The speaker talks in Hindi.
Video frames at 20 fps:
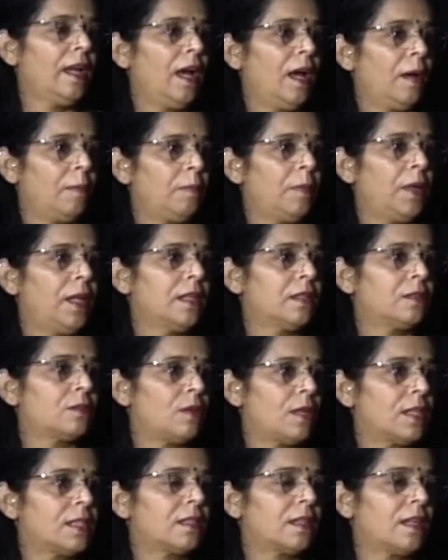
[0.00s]
अपने
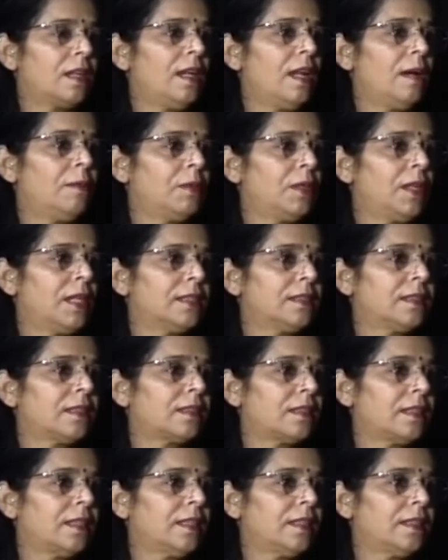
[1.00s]
स्वास्थ्य का लाभ उठा
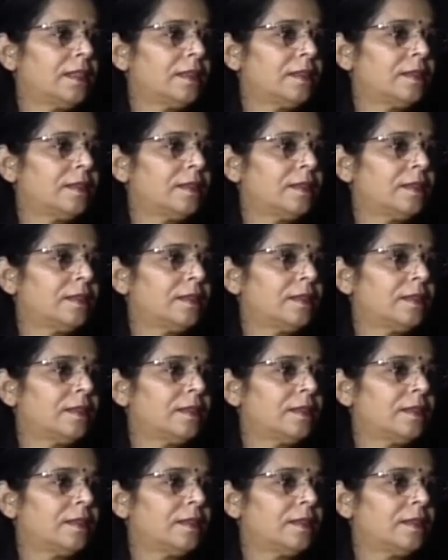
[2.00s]
सकते हैं